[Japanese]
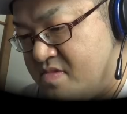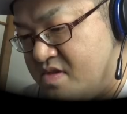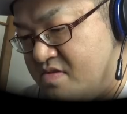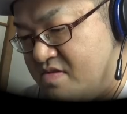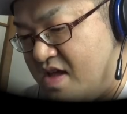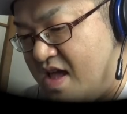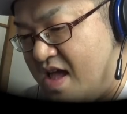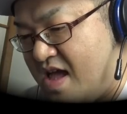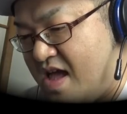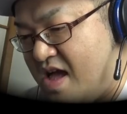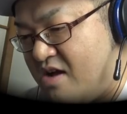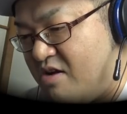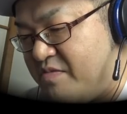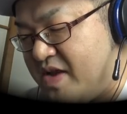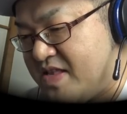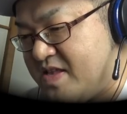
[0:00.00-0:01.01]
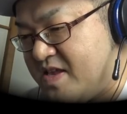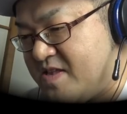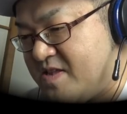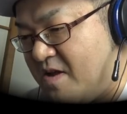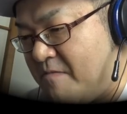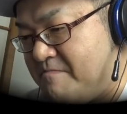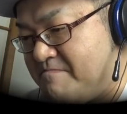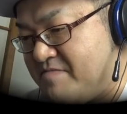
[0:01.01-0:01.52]
うわー、
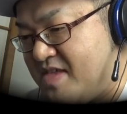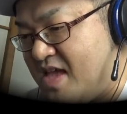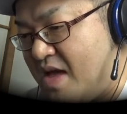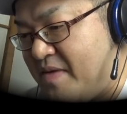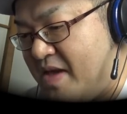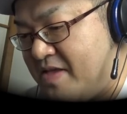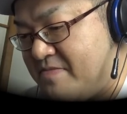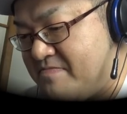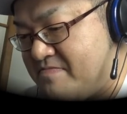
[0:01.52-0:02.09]
コブラツイストやばい。